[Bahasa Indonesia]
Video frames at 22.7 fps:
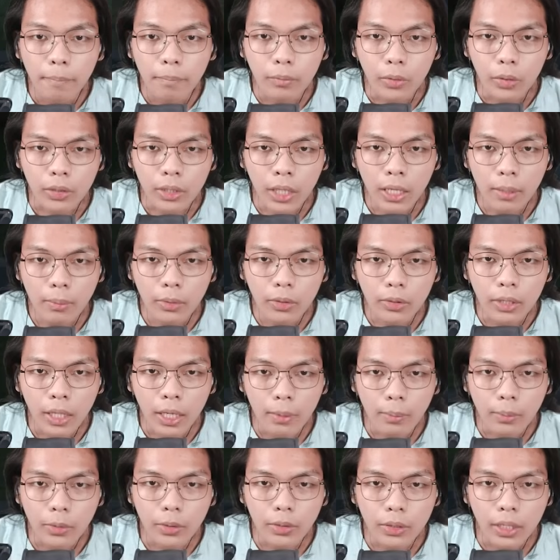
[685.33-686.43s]
Botak, botak,
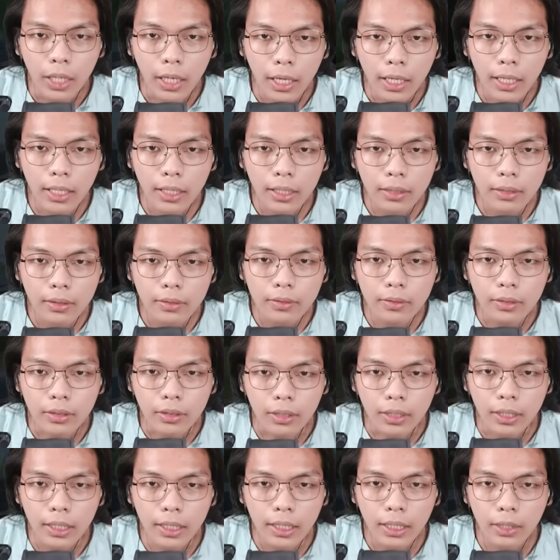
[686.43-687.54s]
botak.
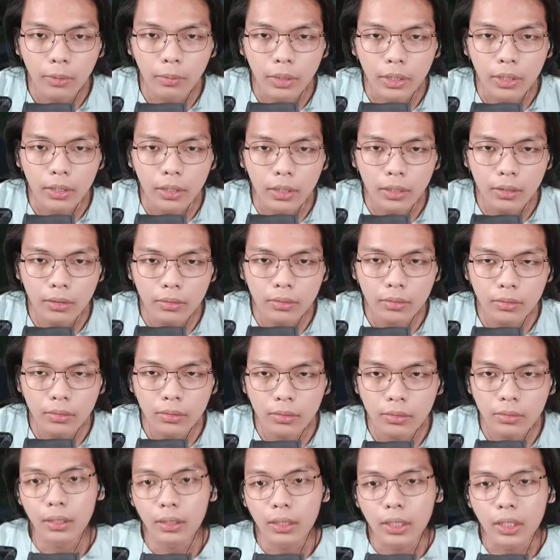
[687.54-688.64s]
Oke, here we go.
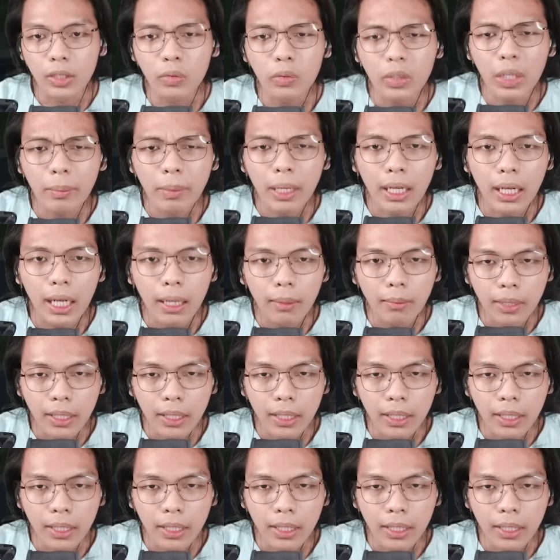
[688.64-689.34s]
Dan ini udah malam,